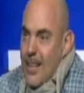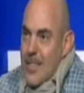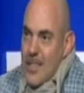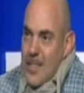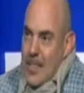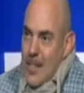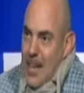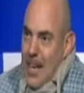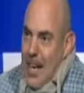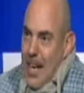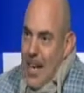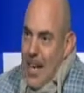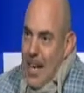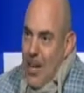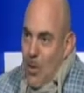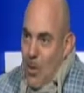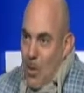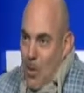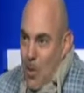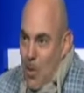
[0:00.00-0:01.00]
sì, è, eh,
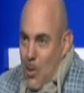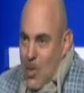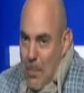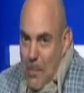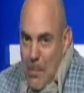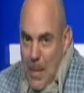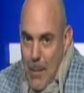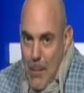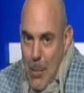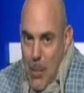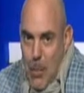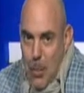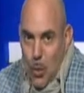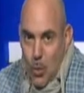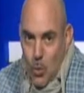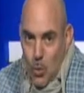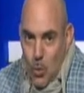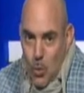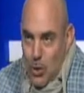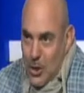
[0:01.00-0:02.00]
lo, lo, sappiamo un po'
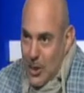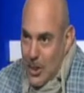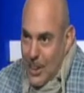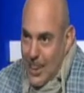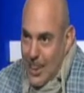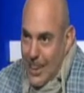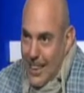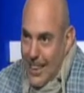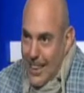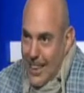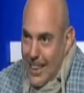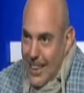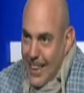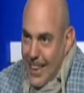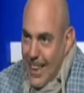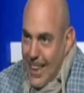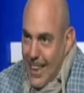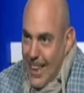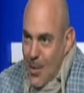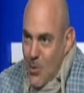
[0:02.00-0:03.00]
tutti,
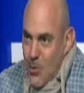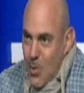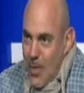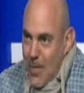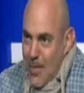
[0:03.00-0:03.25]
la, la sua